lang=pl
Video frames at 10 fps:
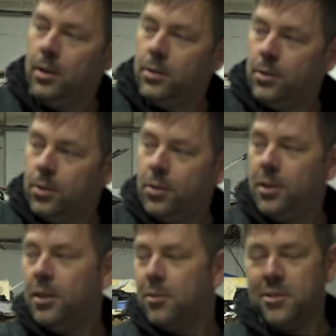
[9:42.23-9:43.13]
No
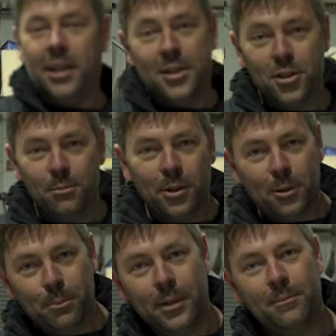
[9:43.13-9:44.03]
i idąc dalszym
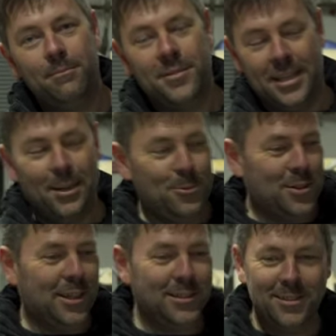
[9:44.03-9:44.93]
tropem, cały
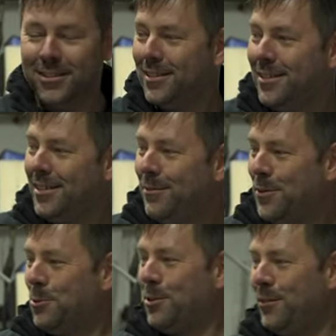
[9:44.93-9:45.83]
czas e,
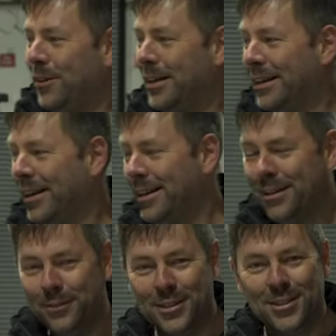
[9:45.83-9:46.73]
wyszukiwarka
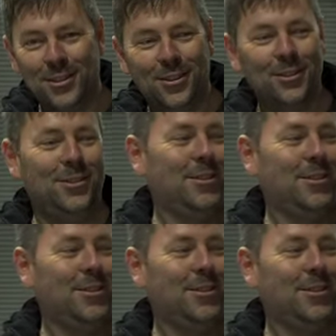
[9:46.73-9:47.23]
FSO